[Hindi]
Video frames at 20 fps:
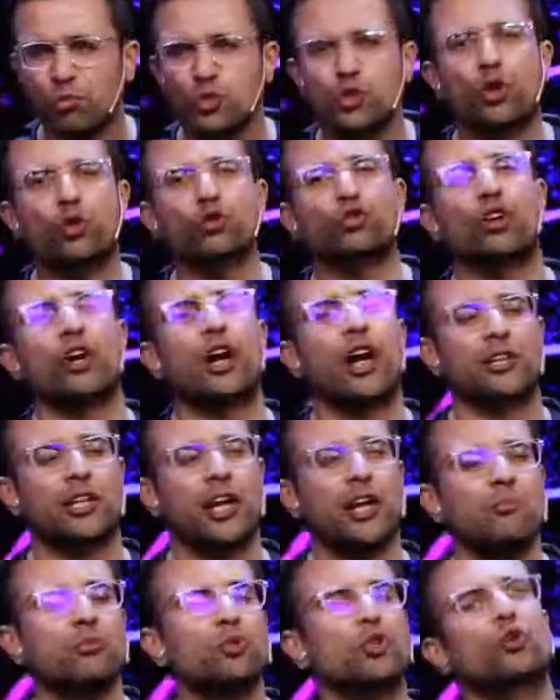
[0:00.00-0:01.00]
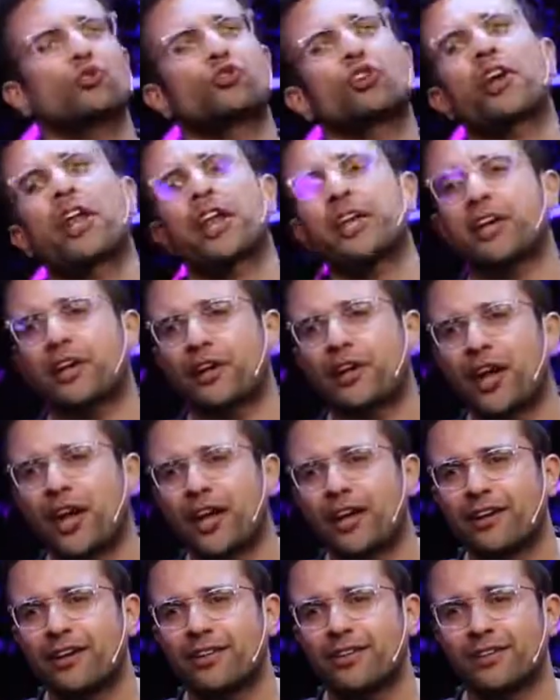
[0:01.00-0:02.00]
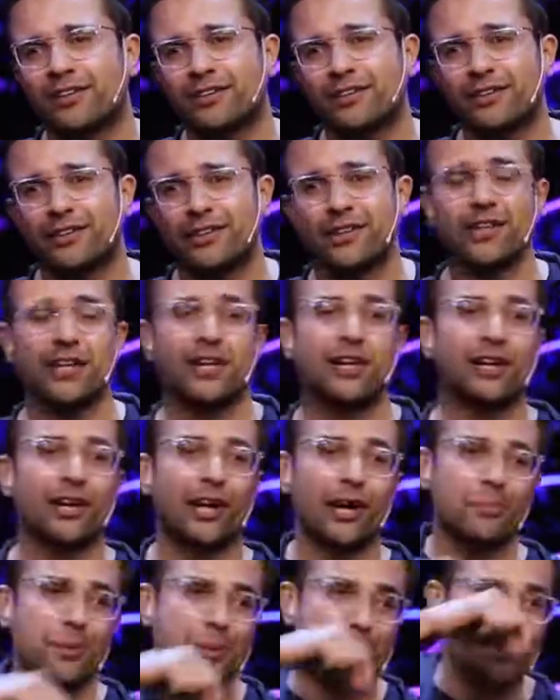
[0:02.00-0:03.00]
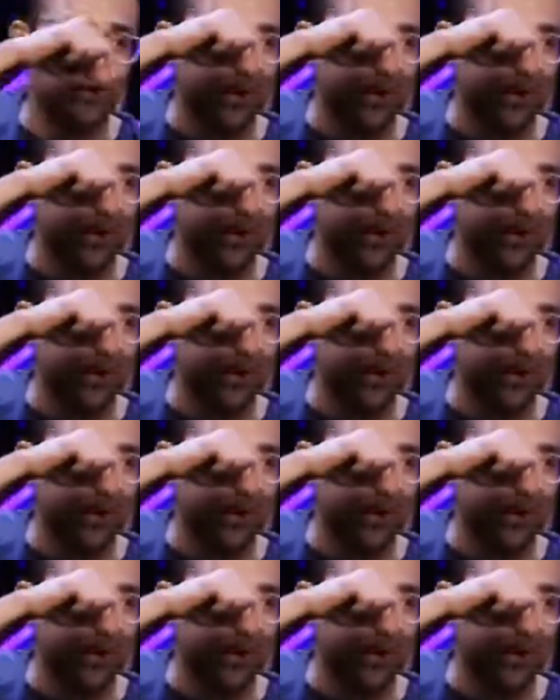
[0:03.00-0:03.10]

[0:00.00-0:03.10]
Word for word: मुझे गुस्सा आता है मुझे गुस्सा नहीं करना है कभी